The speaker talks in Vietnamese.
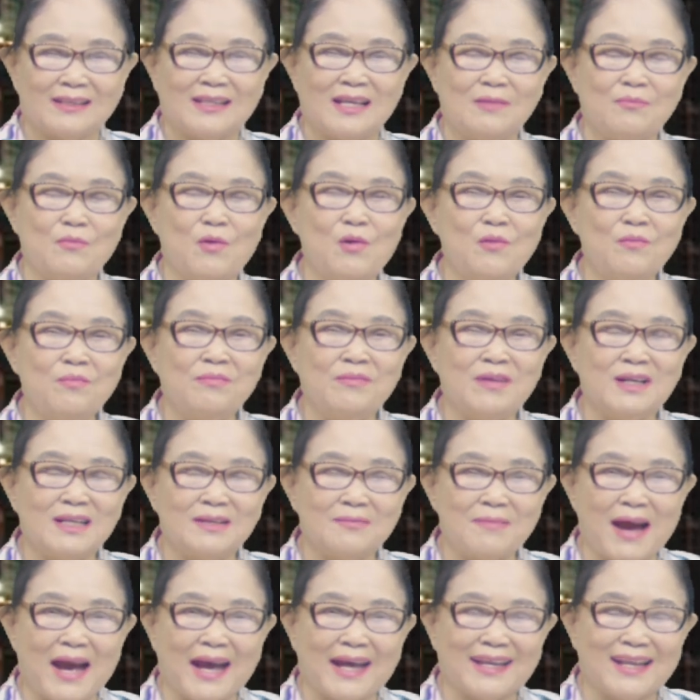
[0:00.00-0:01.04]
tới bốn mươi
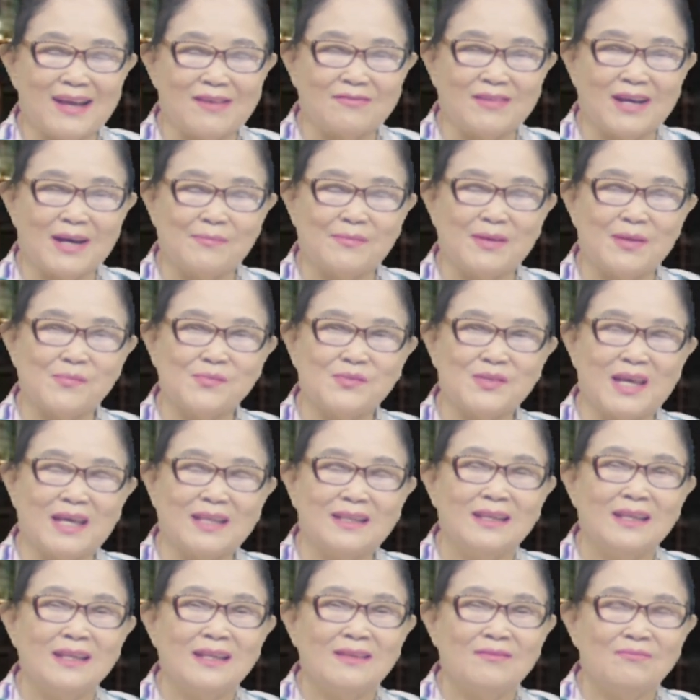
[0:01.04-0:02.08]
ba đồng hai mươi lăm sen,